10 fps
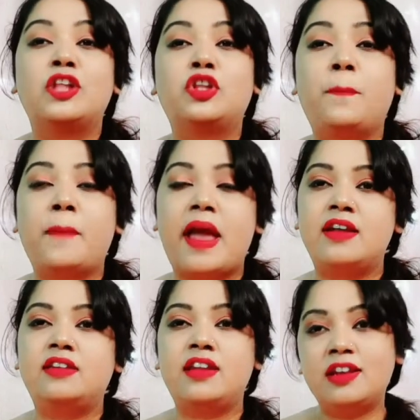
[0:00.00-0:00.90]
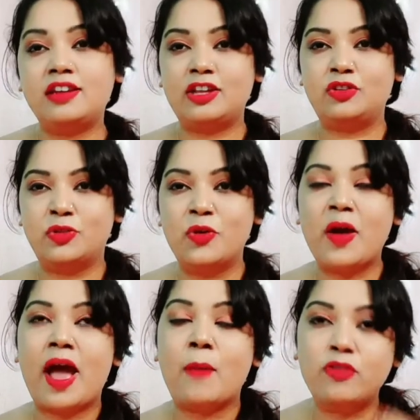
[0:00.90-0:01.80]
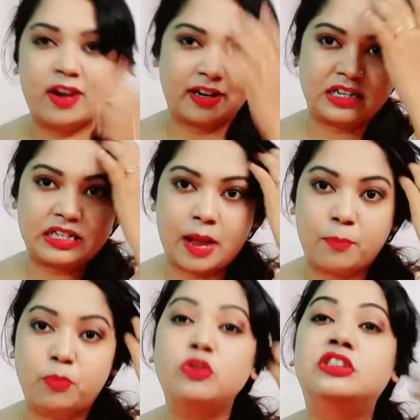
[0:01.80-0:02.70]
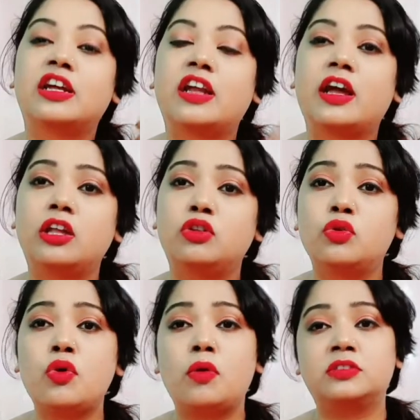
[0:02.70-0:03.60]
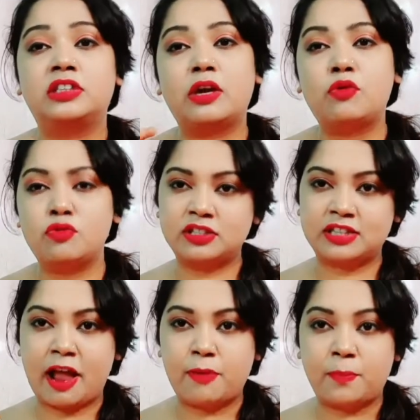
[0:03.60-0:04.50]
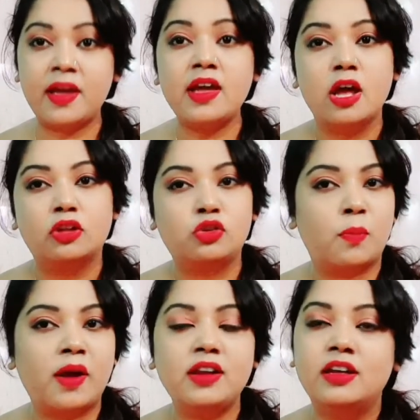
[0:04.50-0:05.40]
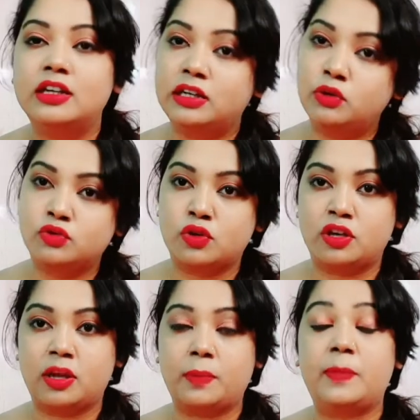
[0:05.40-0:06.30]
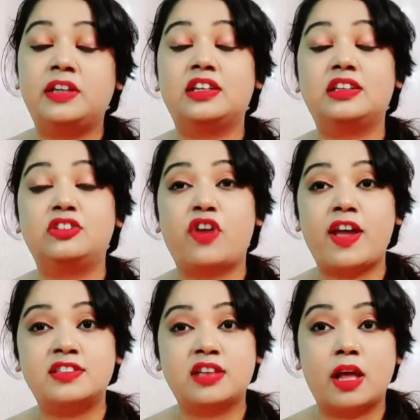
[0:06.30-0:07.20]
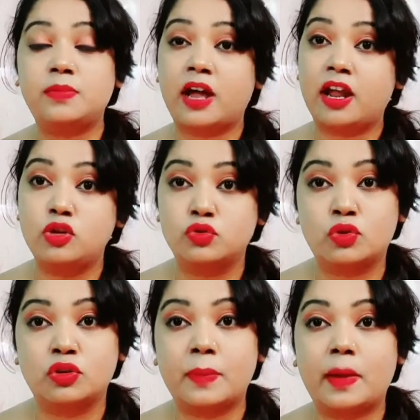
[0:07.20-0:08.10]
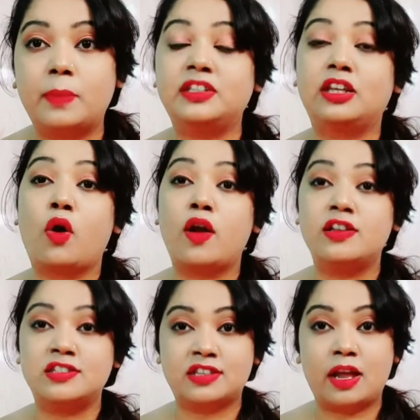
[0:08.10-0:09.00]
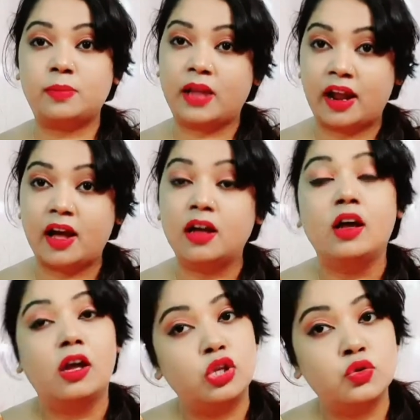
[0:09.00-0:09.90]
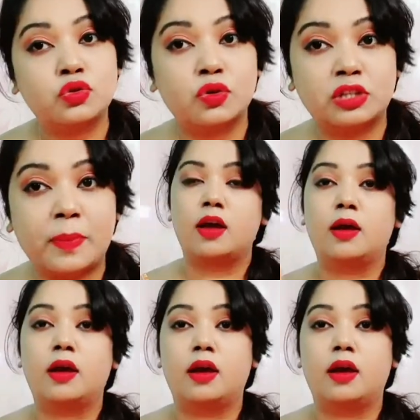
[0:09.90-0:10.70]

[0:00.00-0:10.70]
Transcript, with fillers: তো প্যান্টিন কিন্তু এমন একটা শ্যাম্পু যেটা কিন্তু যে কোনো স্ক্যাল্পে তোমার ইউজ হয়ে যাবে মানে যাদের ড্রাই স্ক্যাল্প তারা ইউজ করতে পারবে যাদের অয়েলি স্ক্যাল্প তারা ইউজ করতে পারবে